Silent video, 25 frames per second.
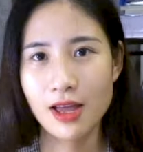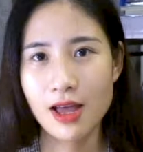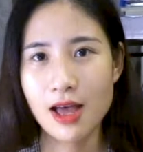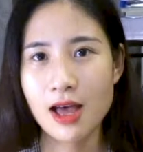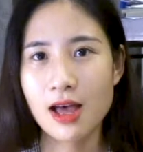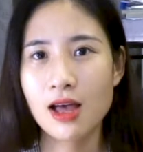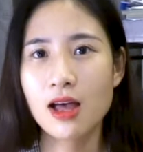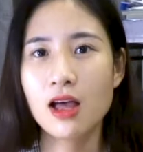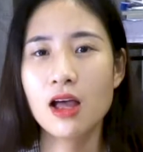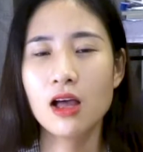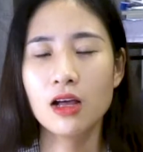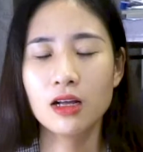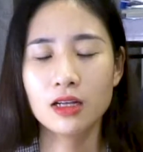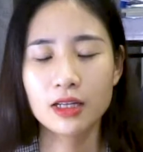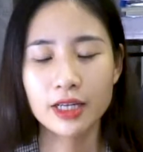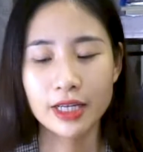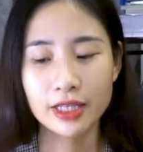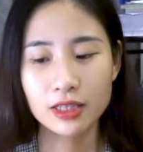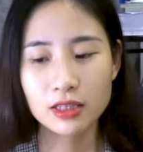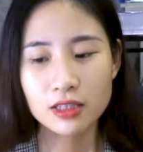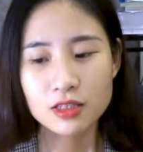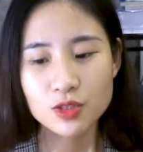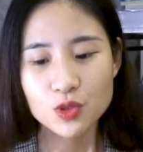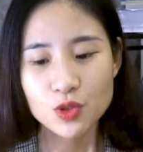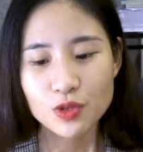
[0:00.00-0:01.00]
à cái
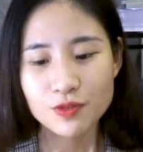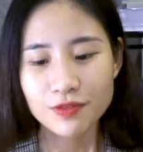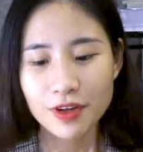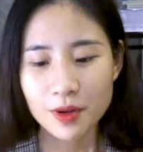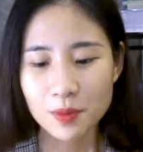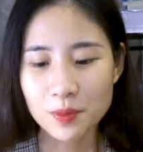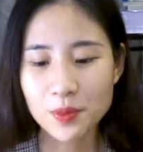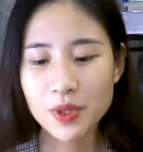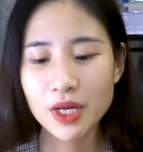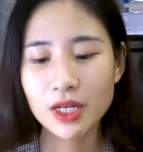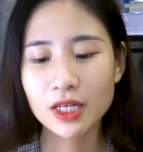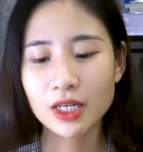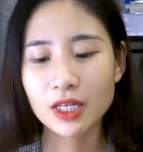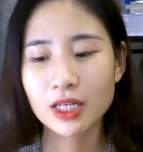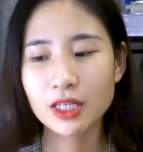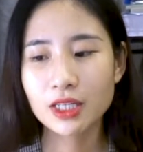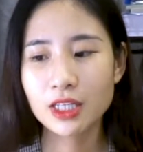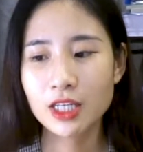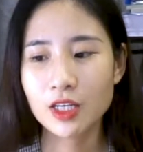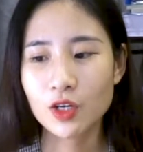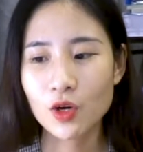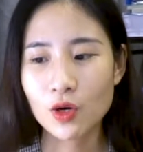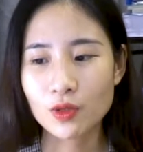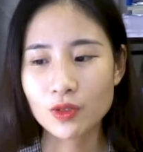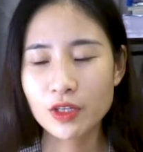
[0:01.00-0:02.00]
tư duy phản biện ấy,
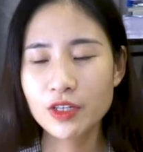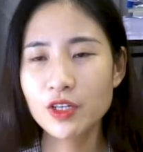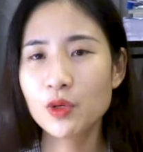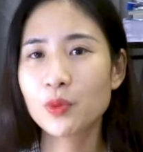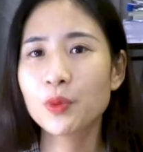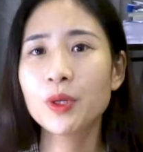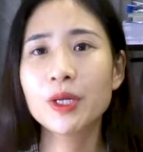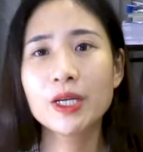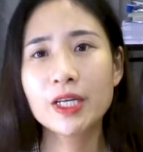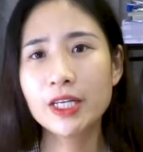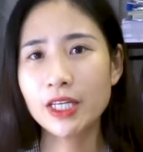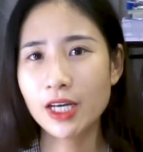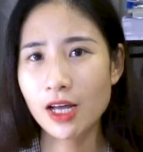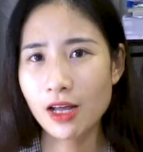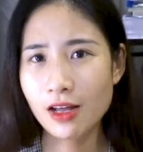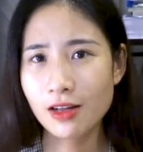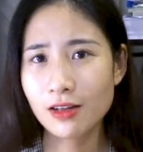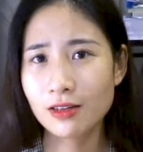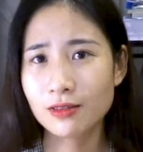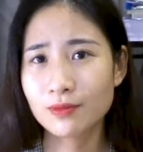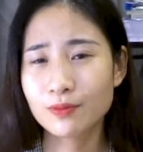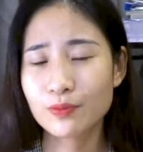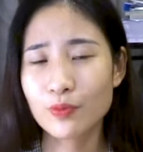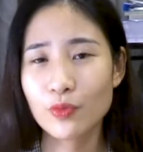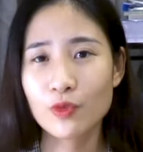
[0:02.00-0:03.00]
thì có rất nhiều định nghĩa
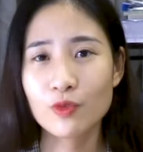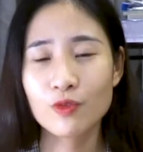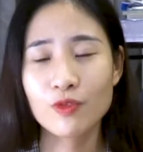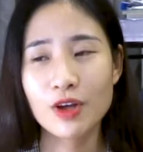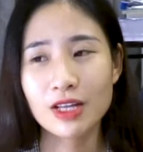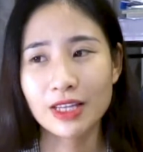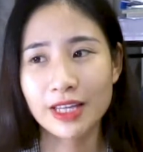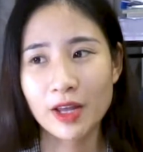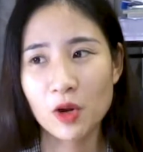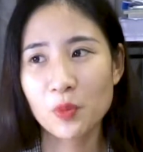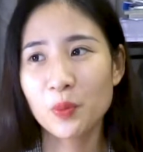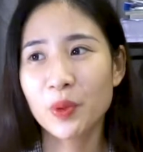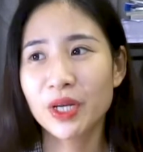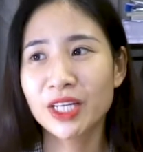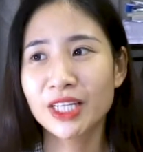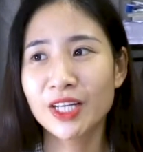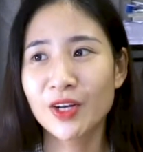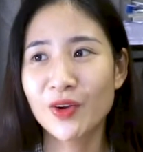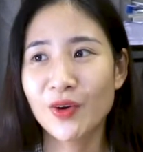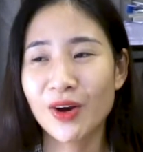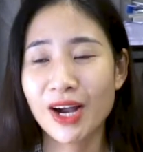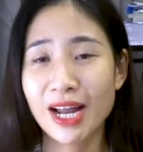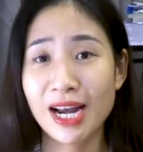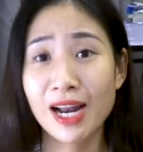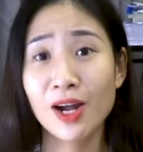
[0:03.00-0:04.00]
và theo mình thì
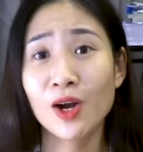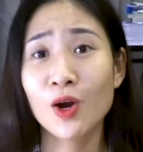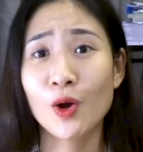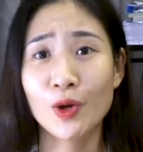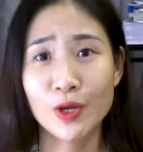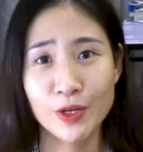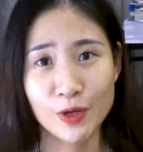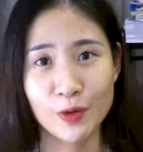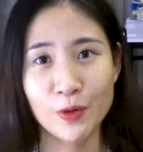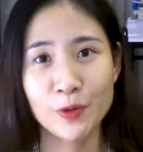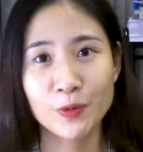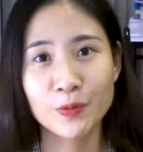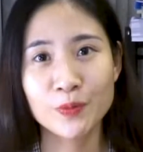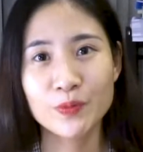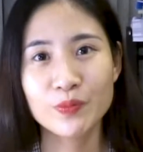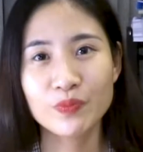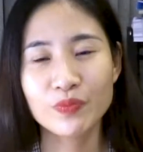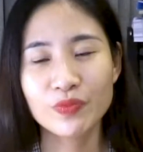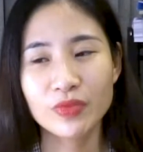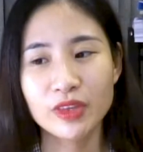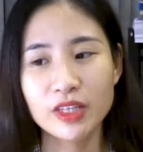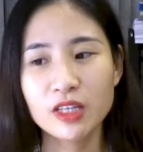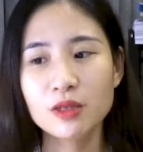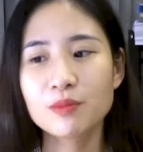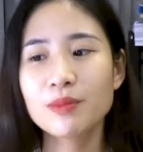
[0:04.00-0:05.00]
nó khá là khó hiểu
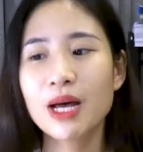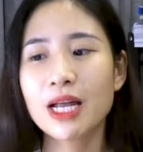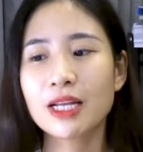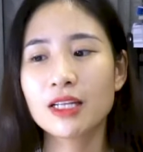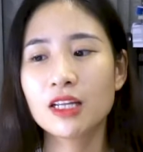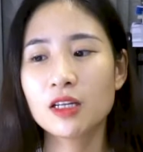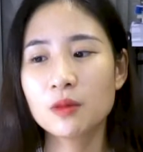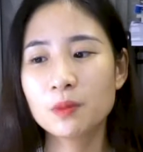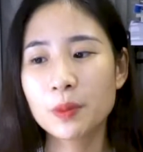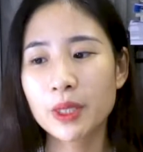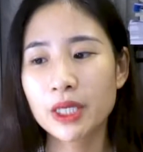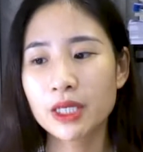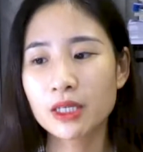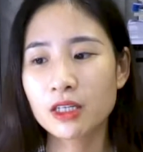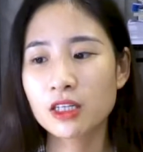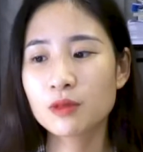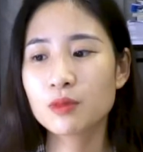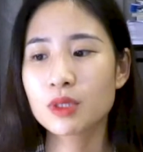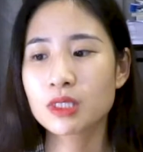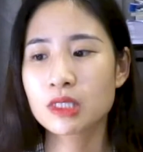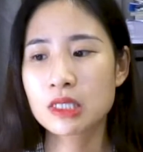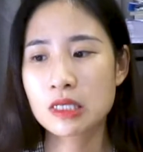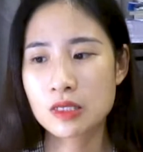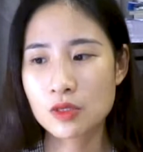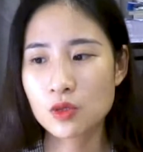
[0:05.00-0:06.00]
nhưng bản thân mình khi
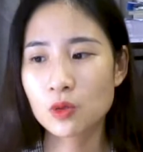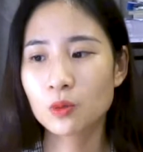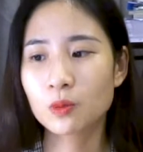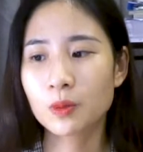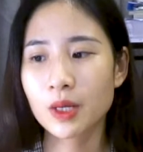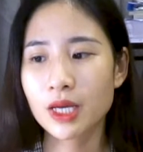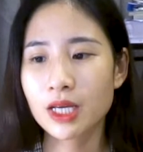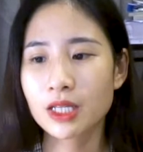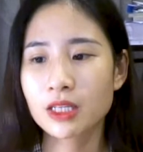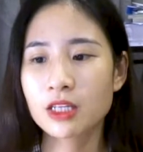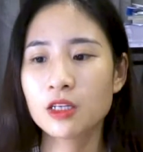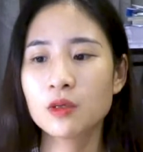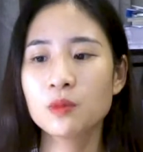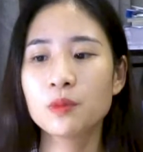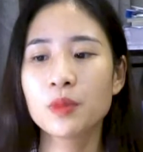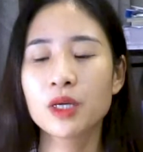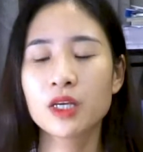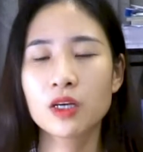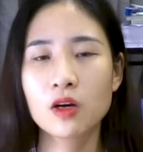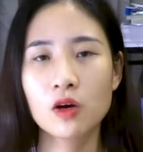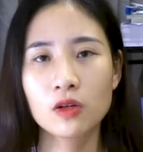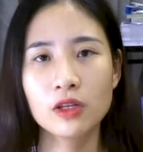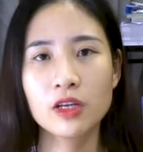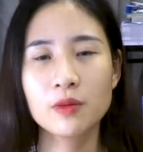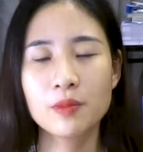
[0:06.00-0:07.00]
mà sử dụng ấy, thì mình
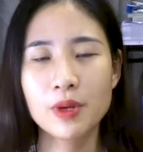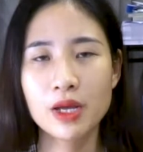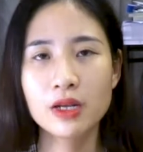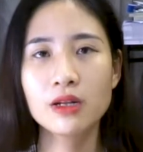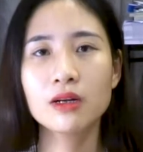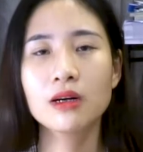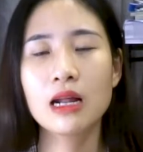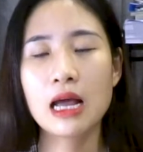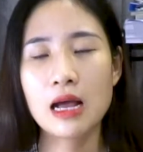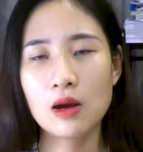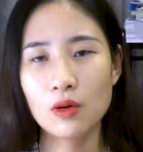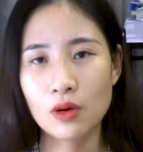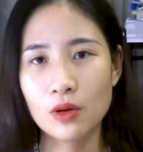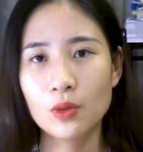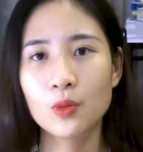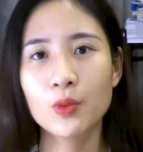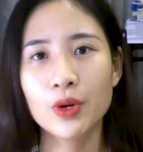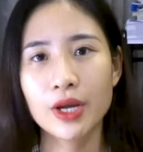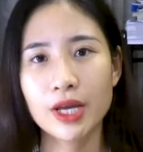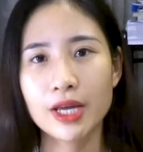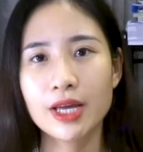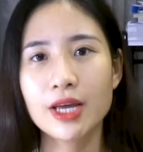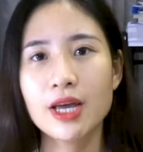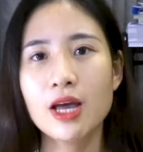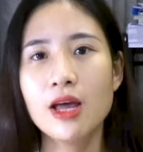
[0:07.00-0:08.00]
có thể biết được là ờ,
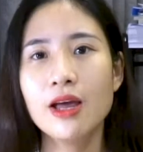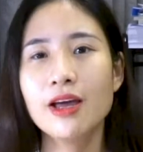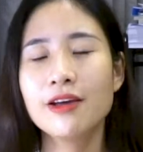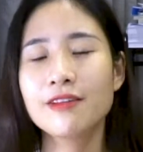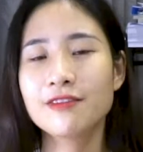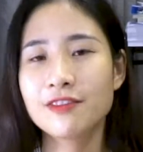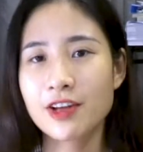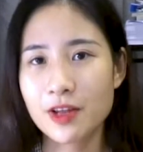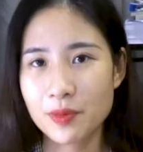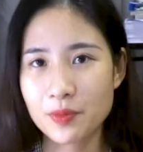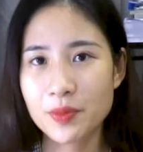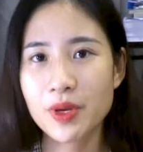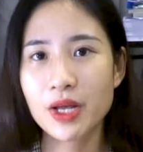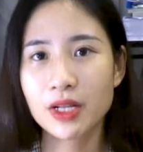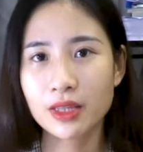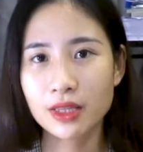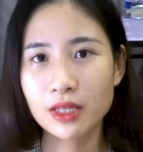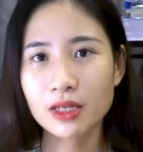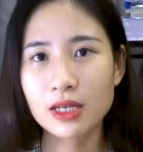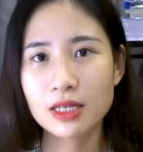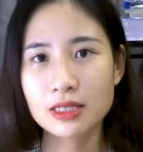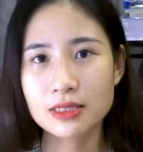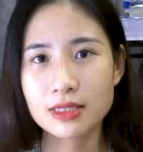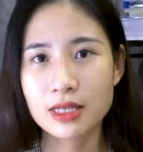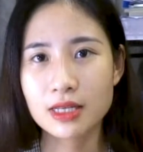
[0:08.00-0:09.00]
ok phản biện tức
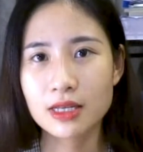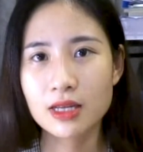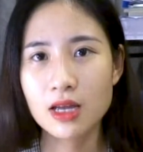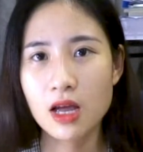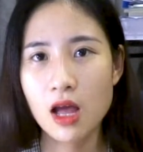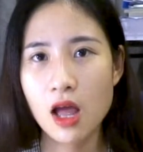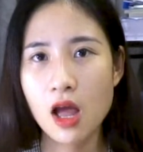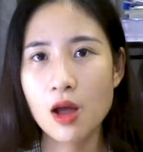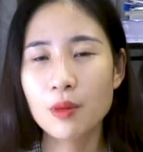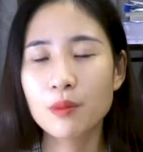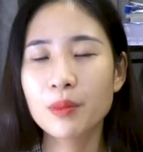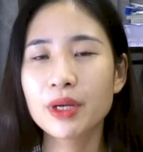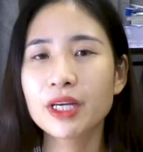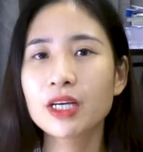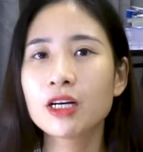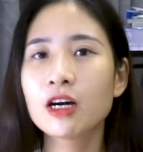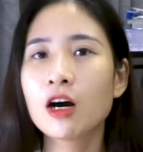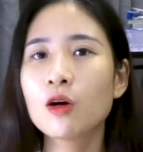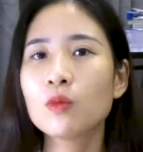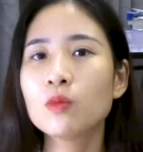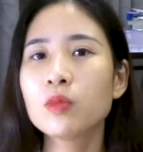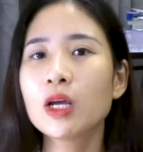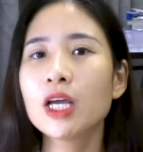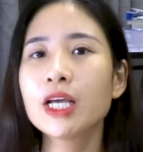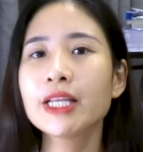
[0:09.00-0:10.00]
là gì mình
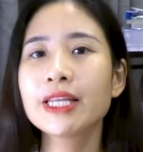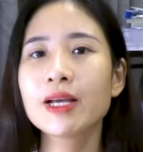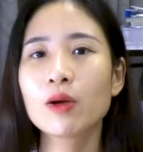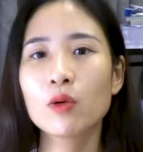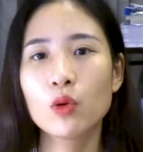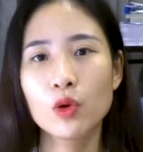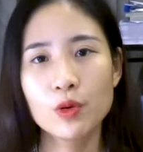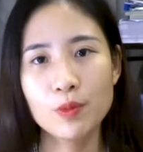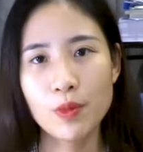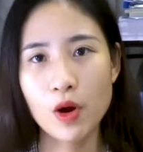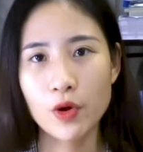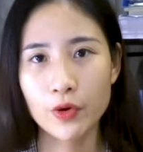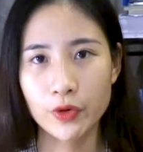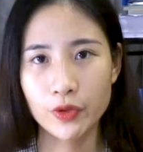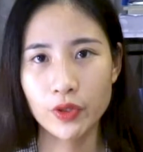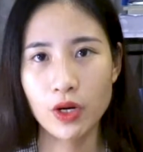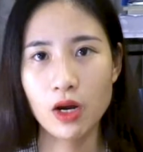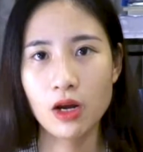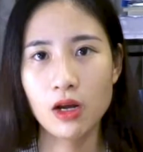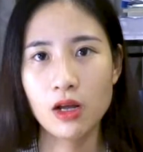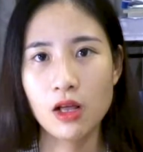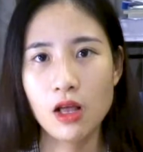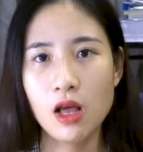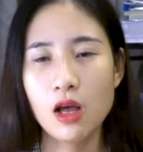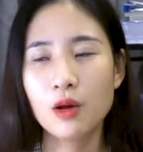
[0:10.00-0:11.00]
không nghĩ theo lối mòn nữa
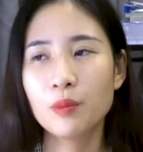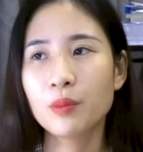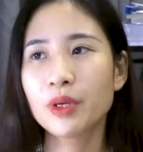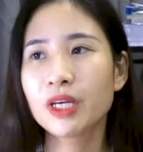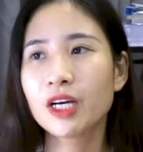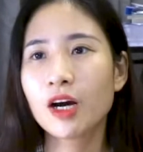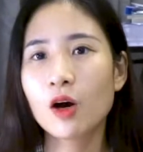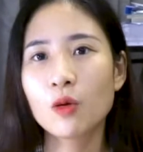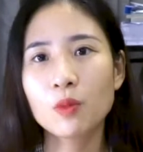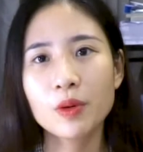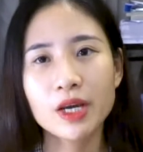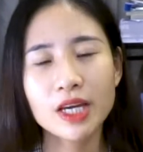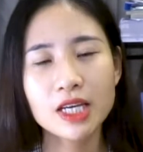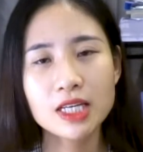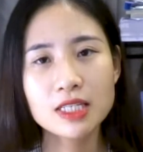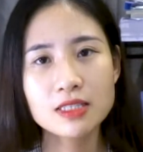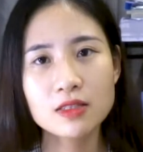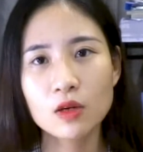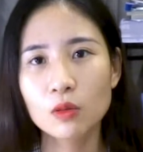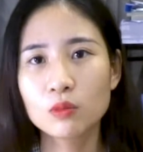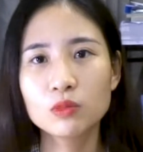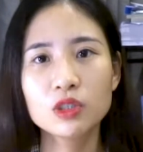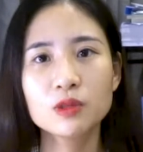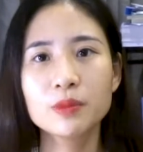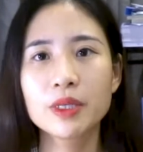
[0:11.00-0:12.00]
mình không nghĩ
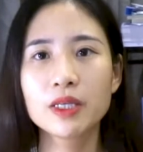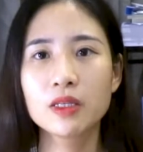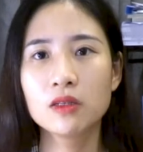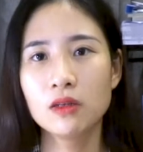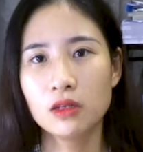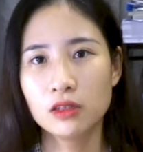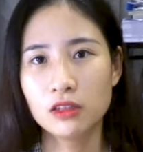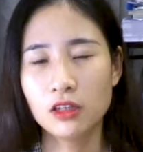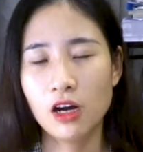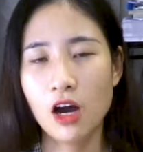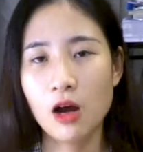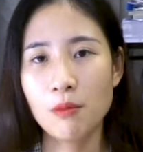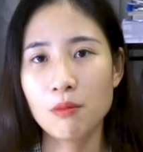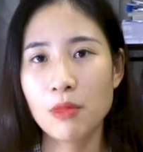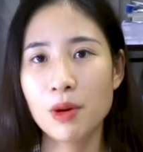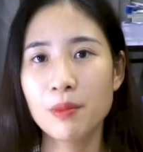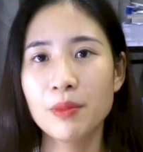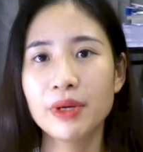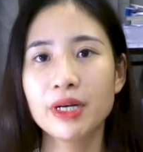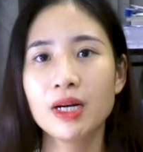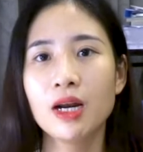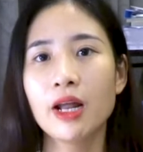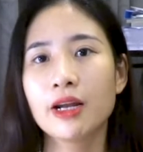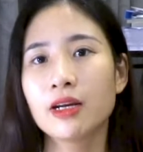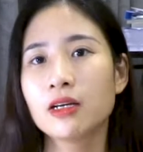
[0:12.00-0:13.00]
giống như bình thường nữa mà
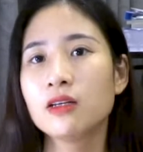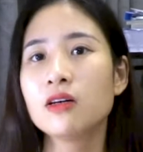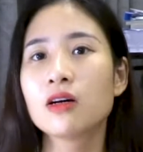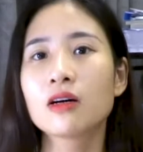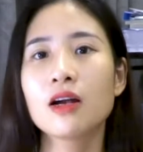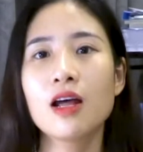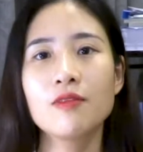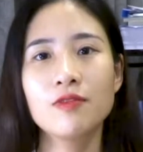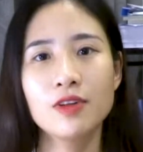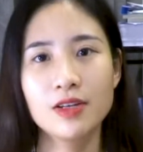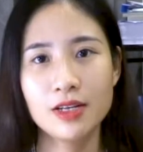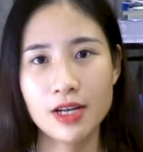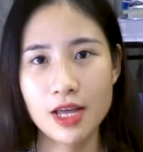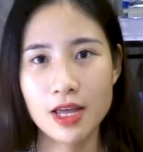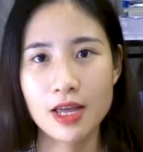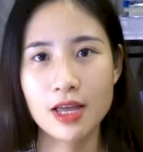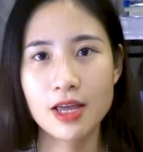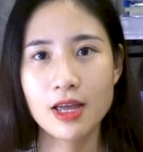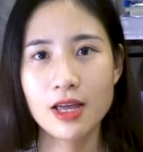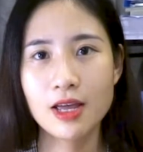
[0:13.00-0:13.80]
mình lật ngược lại vấn đề